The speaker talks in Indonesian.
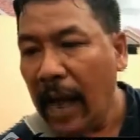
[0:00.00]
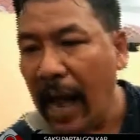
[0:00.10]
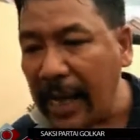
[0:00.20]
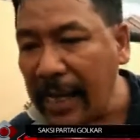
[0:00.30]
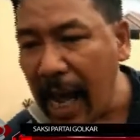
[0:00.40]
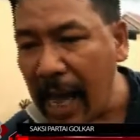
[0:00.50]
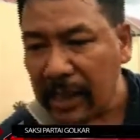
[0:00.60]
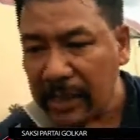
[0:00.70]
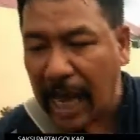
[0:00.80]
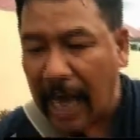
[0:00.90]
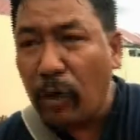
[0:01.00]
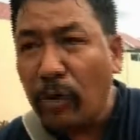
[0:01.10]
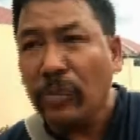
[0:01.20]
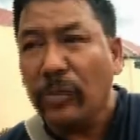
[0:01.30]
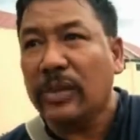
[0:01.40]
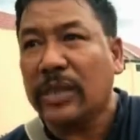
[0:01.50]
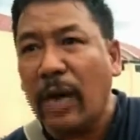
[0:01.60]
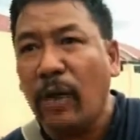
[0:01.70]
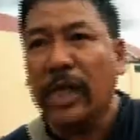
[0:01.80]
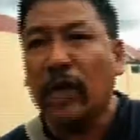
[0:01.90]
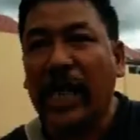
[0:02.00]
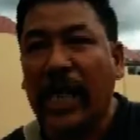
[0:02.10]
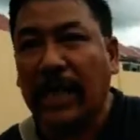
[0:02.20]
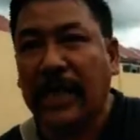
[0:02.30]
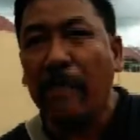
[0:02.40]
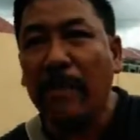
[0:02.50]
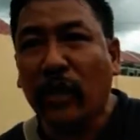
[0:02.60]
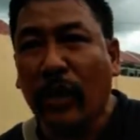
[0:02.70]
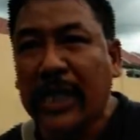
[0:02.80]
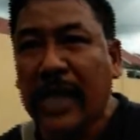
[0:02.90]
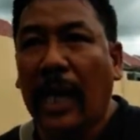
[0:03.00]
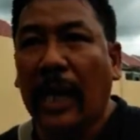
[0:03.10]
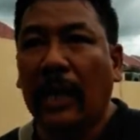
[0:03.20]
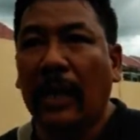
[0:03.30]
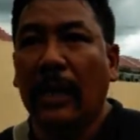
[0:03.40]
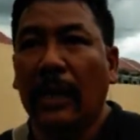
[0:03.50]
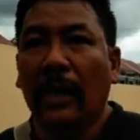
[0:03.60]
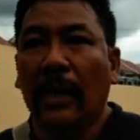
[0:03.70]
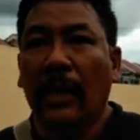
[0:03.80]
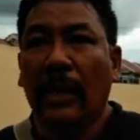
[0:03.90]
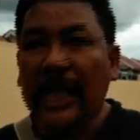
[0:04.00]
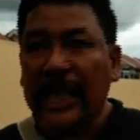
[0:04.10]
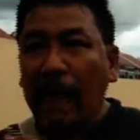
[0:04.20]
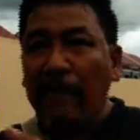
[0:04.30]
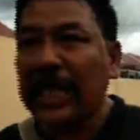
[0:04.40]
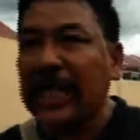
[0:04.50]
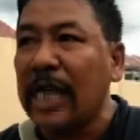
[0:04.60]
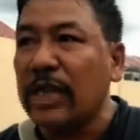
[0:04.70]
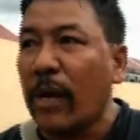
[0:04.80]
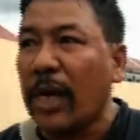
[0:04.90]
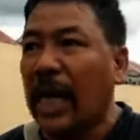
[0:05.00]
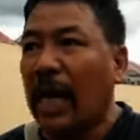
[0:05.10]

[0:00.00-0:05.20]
Ada calon calon dirugikan, diambil suaranya. Ditambah tiga suara